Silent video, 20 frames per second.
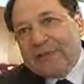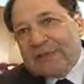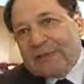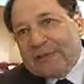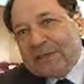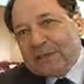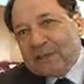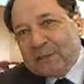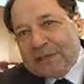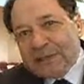
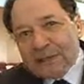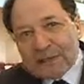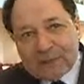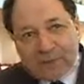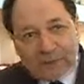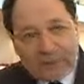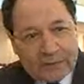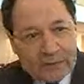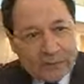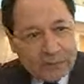
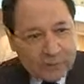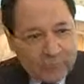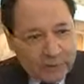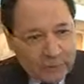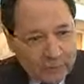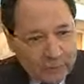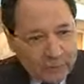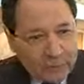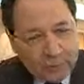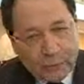18, 18
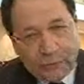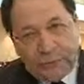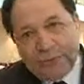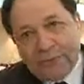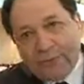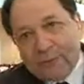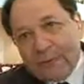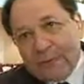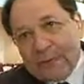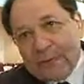clubs de haut
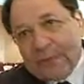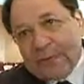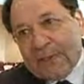niveau.